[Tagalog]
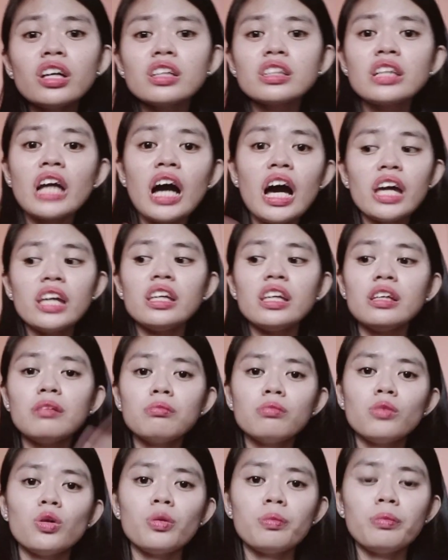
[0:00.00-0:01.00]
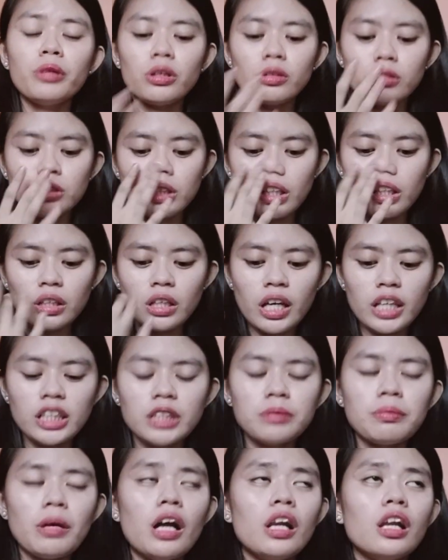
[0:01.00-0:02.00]
na ay imo pero siya guys
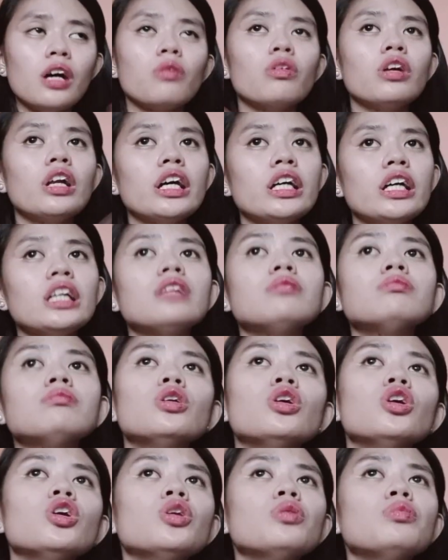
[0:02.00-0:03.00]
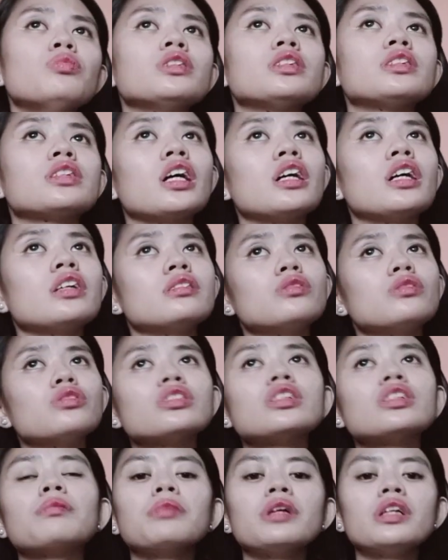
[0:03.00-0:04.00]
bahala walay imo biskan
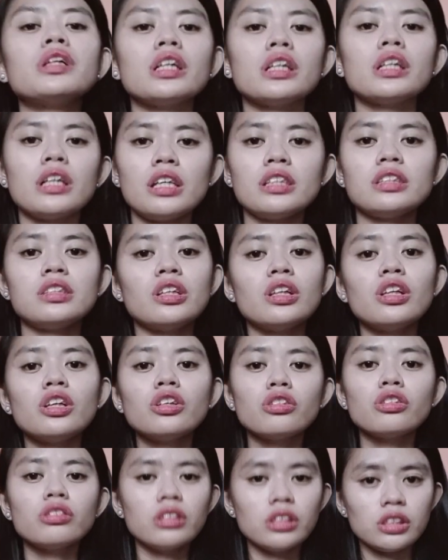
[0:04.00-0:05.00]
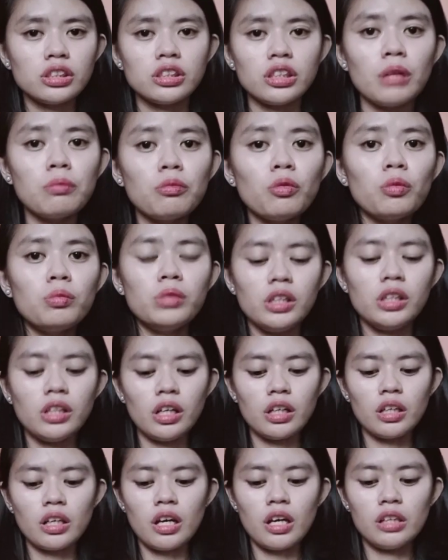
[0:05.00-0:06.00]
unsa pa na guys dili gid na siya mabiya
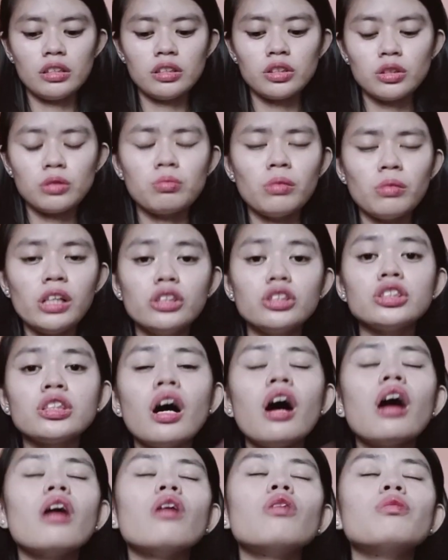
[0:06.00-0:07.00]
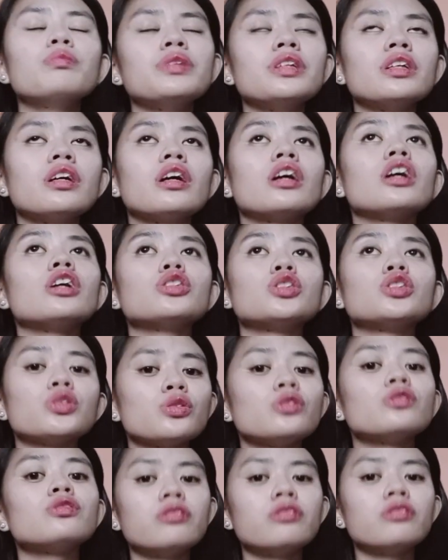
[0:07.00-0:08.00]
guys bali siya akong pinaka
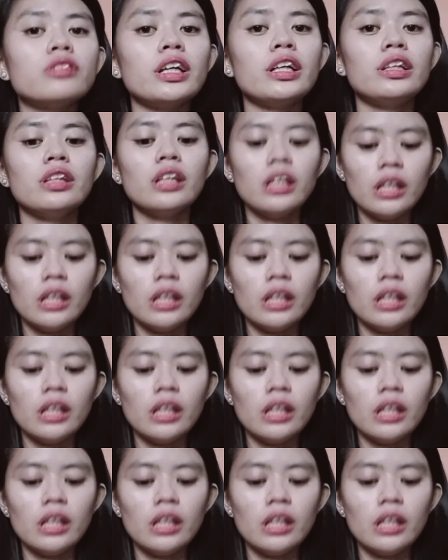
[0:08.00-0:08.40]
true friend